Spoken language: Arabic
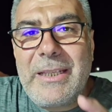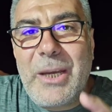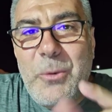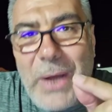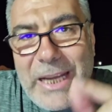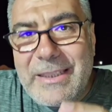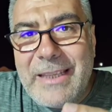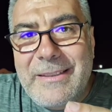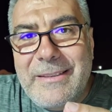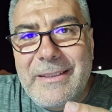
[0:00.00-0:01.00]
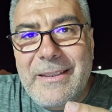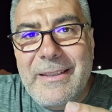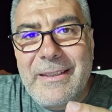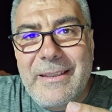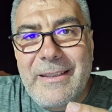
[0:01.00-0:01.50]
إنه عدد
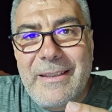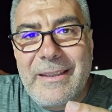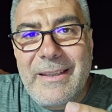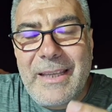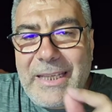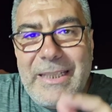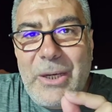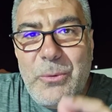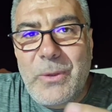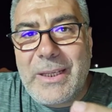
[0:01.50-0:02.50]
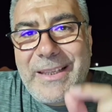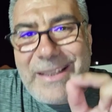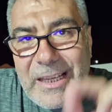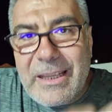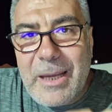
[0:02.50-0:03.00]
إنه
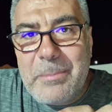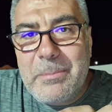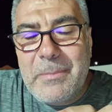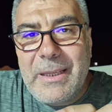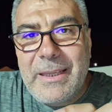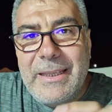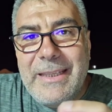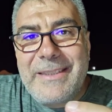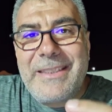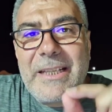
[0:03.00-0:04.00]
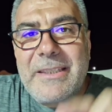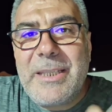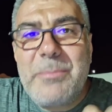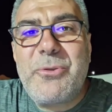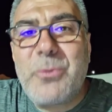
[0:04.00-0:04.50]
رقم
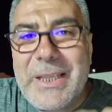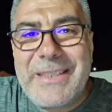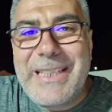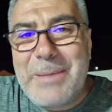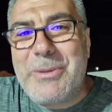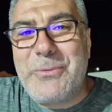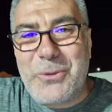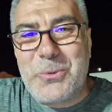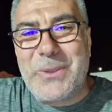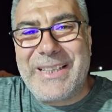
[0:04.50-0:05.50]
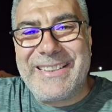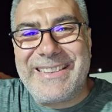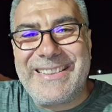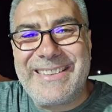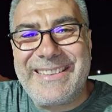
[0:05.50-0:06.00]
ترتيب سورة النمل في القرآن
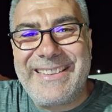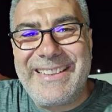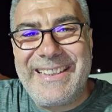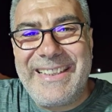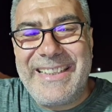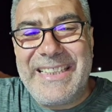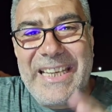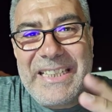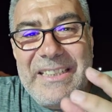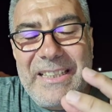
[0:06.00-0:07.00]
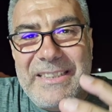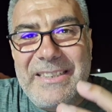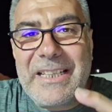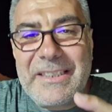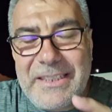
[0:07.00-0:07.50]
يعني
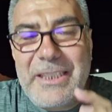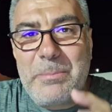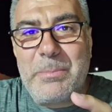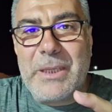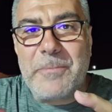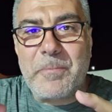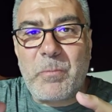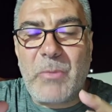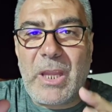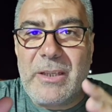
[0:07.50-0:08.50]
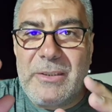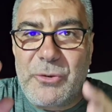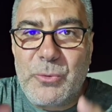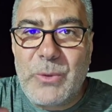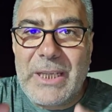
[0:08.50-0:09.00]
ترتيب
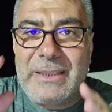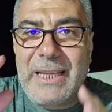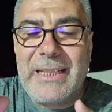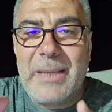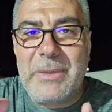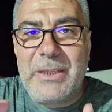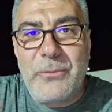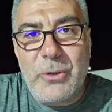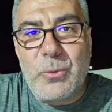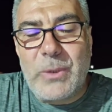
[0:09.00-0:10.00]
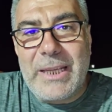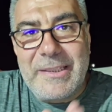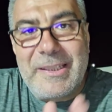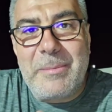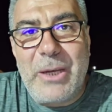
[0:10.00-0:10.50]
سورة النمل في
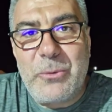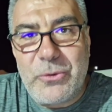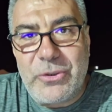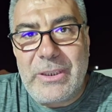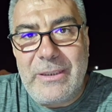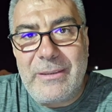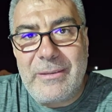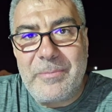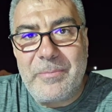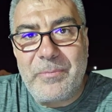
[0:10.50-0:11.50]
القرآن 27